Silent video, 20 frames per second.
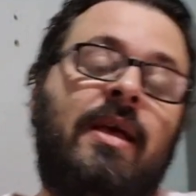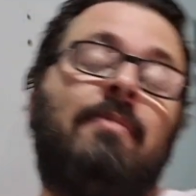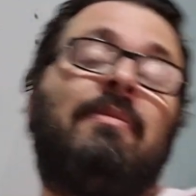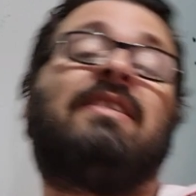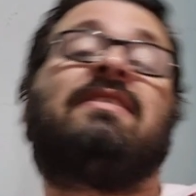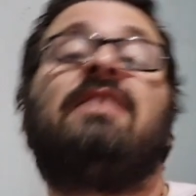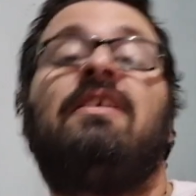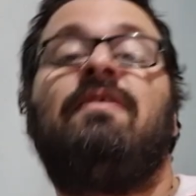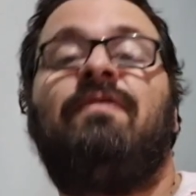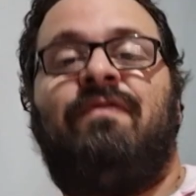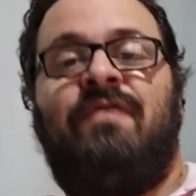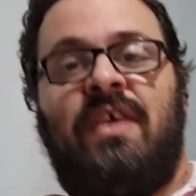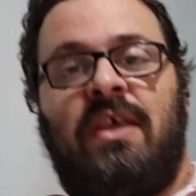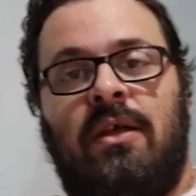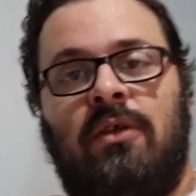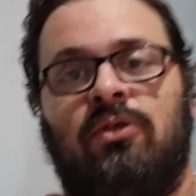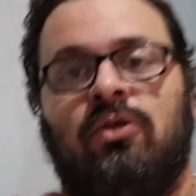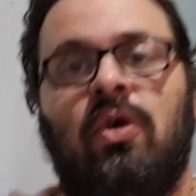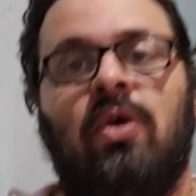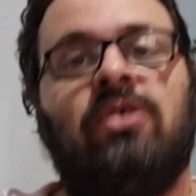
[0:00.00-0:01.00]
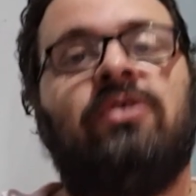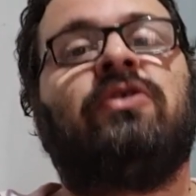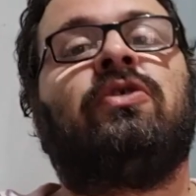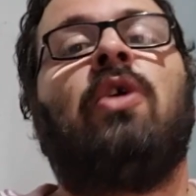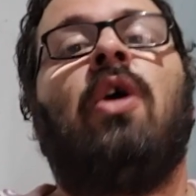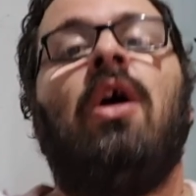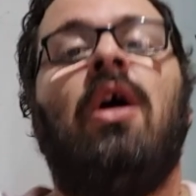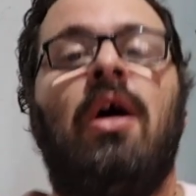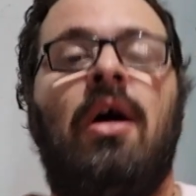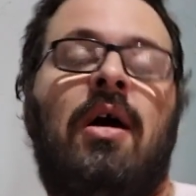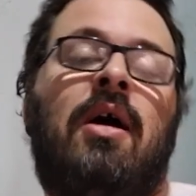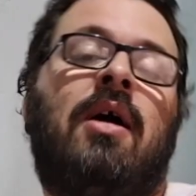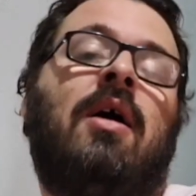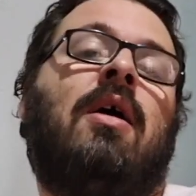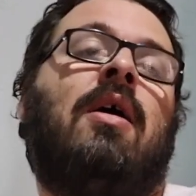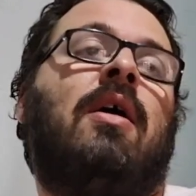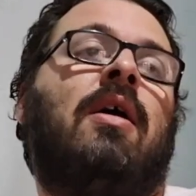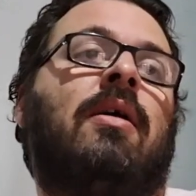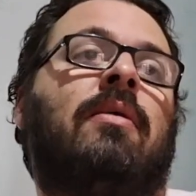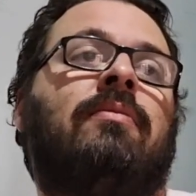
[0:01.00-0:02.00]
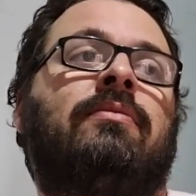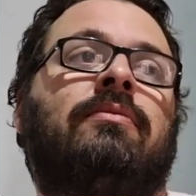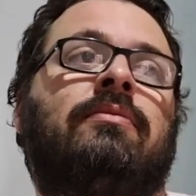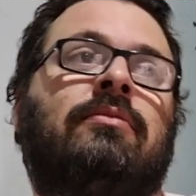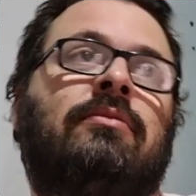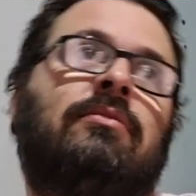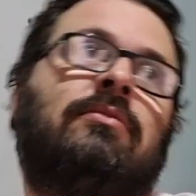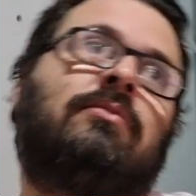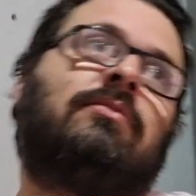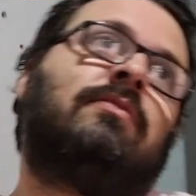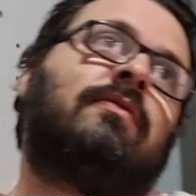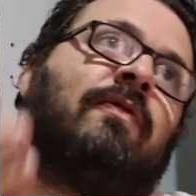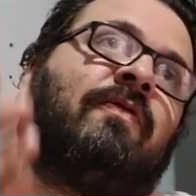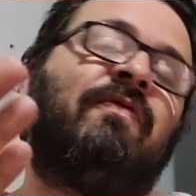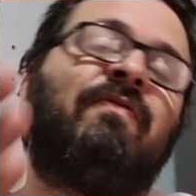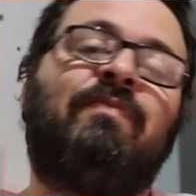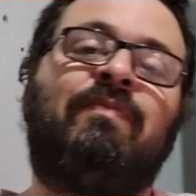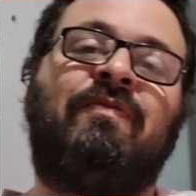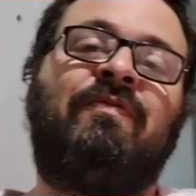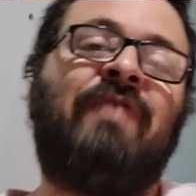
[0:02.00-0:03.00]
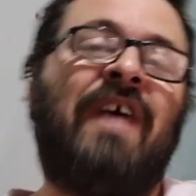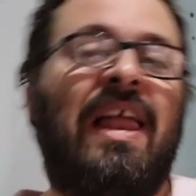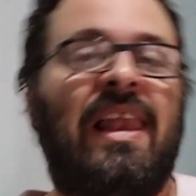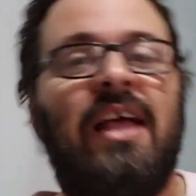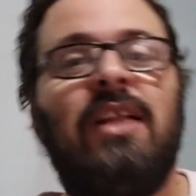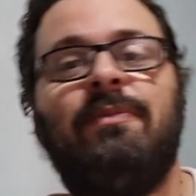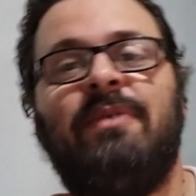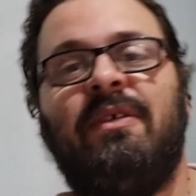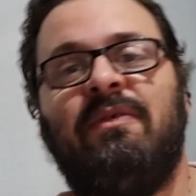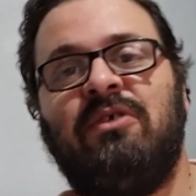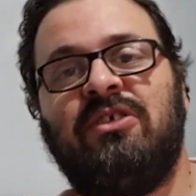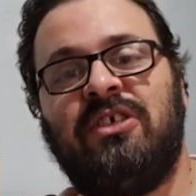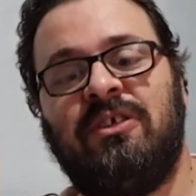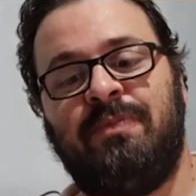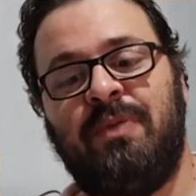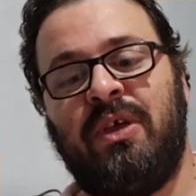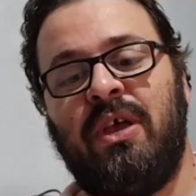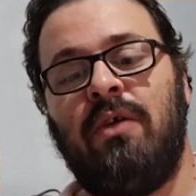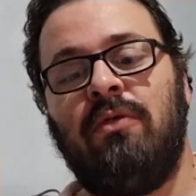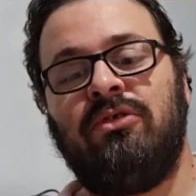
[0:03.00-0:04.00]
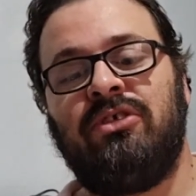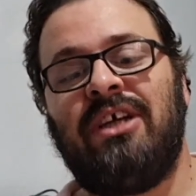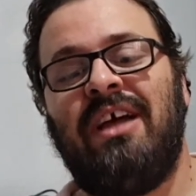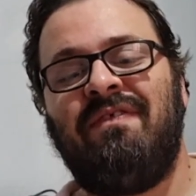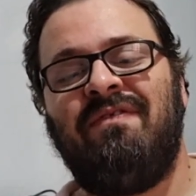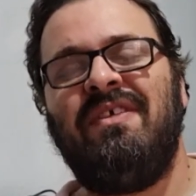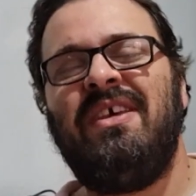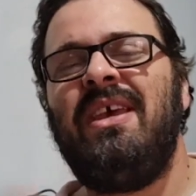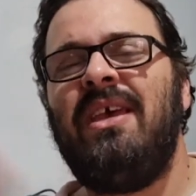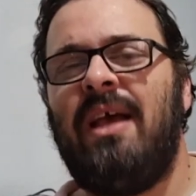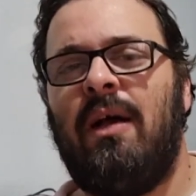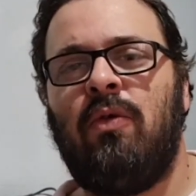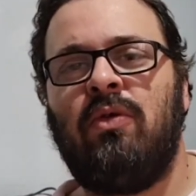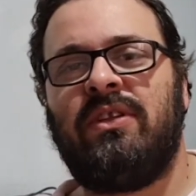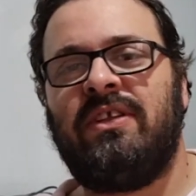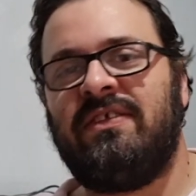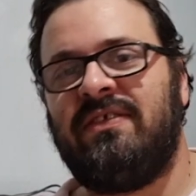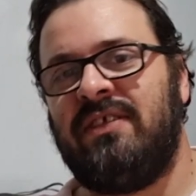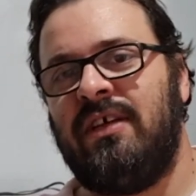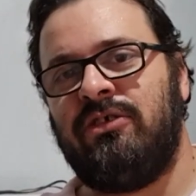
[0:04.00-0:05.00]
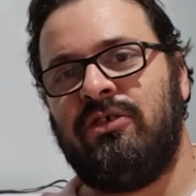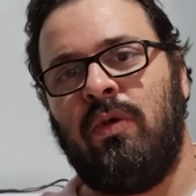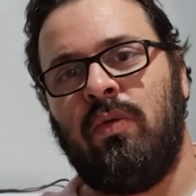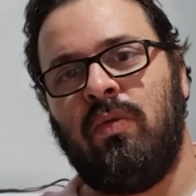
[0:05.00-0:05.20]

Mas enfim, eu tô só falando para vocês, porque eu já vi acontecer de